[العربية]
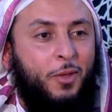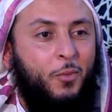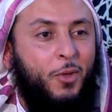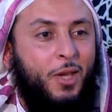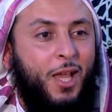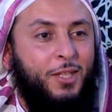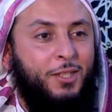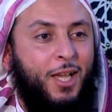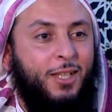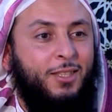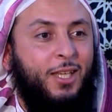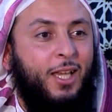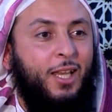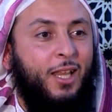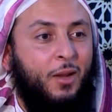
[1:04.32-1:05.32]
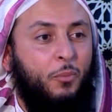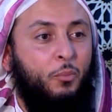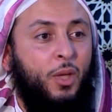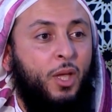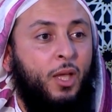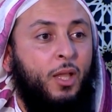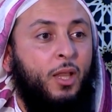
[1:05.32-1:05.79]
في مناجاته
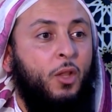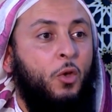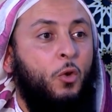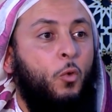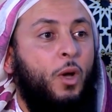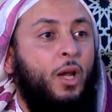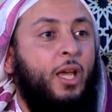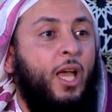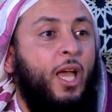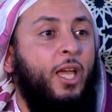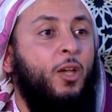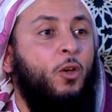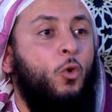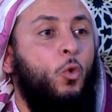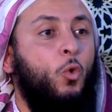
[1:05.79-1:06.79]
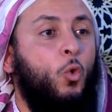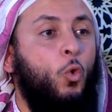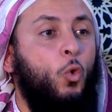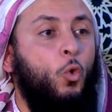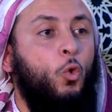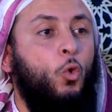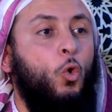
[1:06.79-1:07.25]
لربه والخير
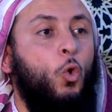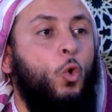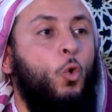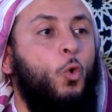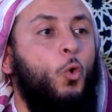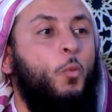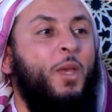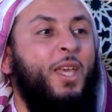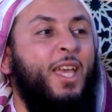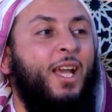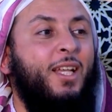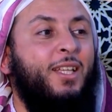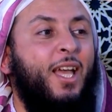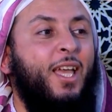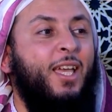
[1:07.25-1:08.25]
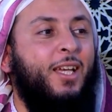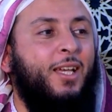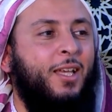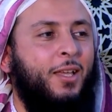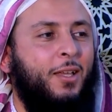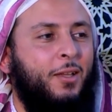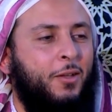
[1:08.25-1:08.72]
كله
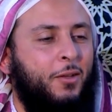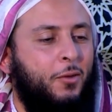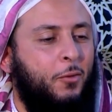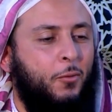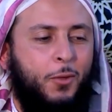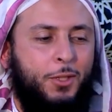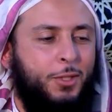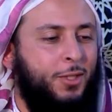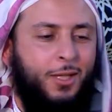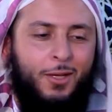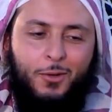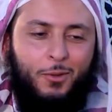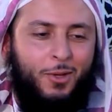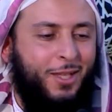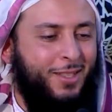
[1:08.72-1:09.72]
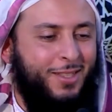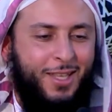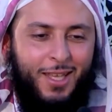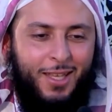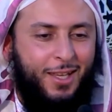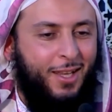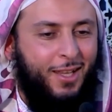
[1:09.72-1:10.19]
بيديك والشر
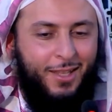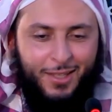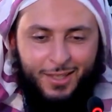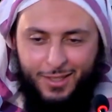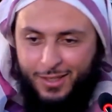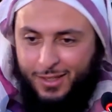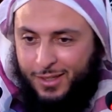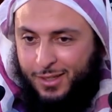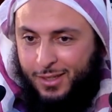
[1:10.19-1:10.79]
ليس إليك